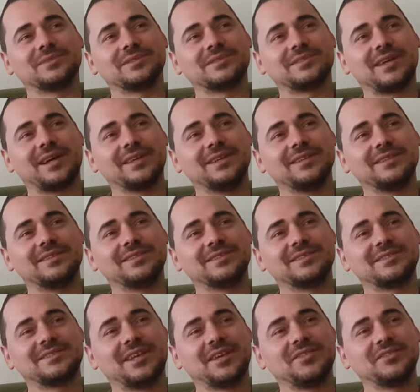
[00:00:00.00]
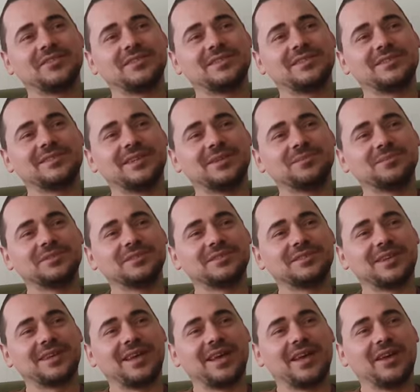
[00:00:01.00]
Saygı, sevgi, temiz
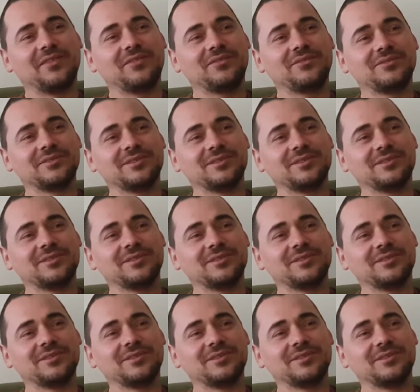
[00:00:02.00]
ev